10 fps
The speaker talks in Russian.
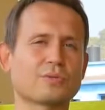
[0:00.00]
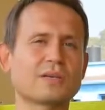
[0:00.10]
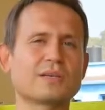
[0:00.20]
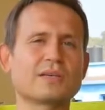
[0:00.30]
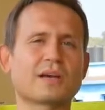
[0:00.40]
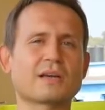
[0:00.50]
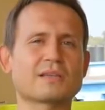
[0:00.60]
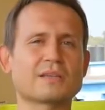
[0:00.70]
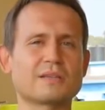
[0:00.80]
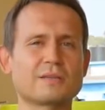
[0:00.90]
мы и не
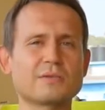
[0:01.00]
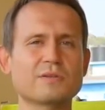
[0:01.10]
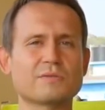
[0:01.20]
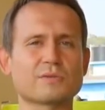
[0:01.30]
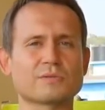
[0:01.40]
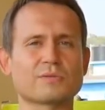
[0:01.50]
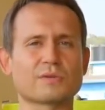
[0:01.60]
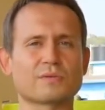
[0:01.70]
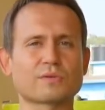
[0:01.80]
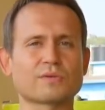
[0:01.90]
хотели дымить воздух,
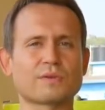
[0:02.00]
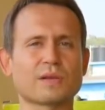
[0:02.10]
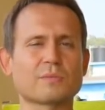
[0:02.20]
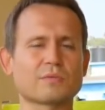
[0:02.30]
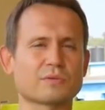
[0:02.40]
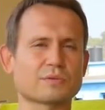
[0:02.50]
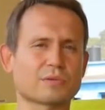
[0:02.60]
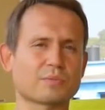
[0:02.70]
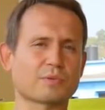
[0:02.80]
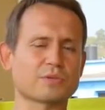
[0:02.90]
и в то же время вот
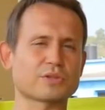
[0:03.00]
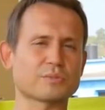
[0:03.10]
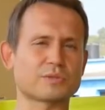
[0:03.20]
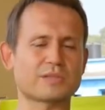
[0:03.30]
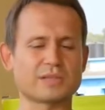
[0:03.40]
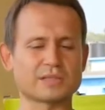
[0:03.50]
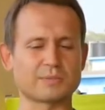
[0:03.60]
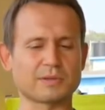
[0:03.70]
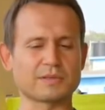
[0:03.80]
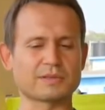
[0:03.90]
а, проще и быстрее
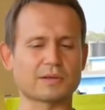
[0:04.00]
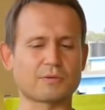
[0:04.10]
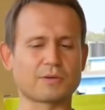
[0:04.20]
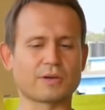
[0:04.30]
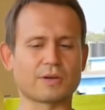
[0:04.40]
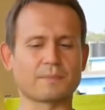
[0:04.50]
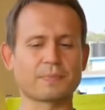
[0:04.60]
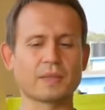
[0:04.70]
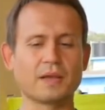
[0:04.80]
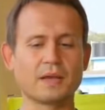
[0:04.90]
заплатить сокольникам.
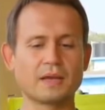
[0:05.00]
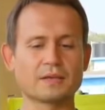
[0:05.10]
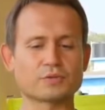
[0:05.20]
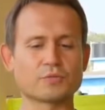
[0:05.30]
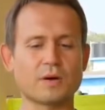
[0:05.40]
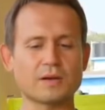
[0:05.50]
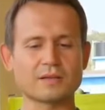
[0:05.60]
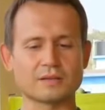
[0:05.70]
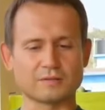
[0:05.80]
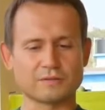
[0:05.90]

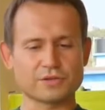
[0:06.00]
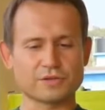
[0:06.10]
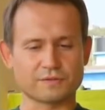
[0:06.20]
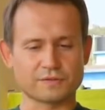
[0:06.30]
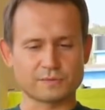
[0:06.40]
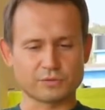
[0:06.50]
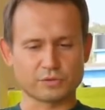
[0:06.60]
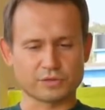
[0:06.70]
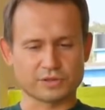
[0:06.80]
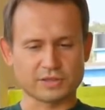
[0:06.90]
Суммарно вышло
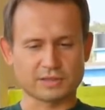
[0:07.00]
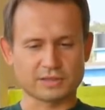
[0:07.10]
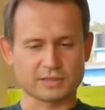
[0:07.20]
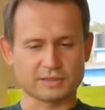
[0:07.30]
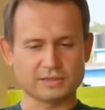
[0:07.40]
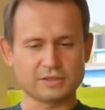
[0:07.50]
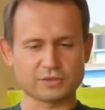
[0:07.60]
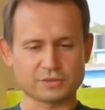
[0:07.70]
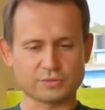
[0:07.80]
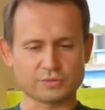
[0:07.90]

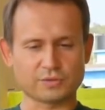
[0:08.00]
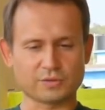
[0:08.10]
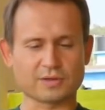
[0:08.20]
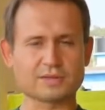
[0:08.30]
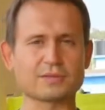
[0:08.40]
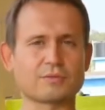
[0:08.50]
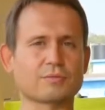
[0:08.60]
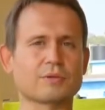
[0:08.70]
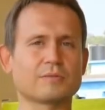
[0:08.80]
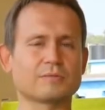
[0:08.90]
861 141
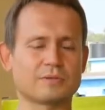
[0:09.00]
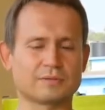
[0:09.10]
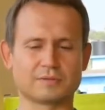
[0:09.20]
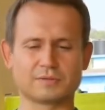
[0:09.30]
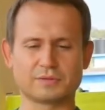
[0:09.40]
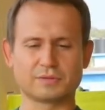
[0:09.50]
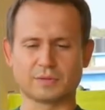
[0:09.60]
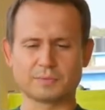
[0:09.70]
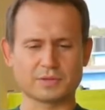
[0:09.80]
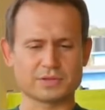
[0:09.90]
рубль. А, Все
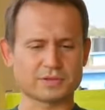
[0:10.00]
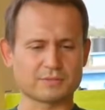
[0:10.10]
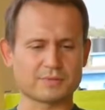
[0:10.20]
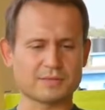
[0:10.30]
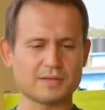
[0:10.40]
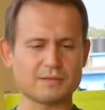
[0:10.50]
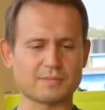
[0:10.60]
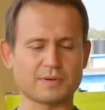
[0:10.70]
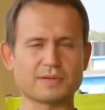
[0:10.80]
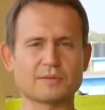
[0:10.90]
оплачено безналом,
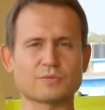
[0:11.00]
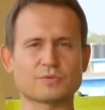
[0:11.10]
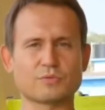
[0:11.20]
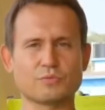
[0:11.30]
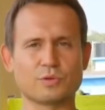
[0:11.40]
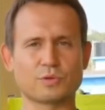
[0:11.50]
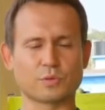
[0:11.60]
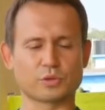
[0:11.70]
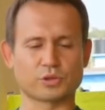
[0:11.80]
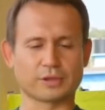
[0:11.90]
поэтому сумма
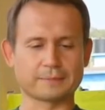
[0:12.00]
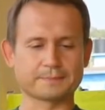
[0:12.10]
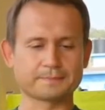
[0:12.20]
точная.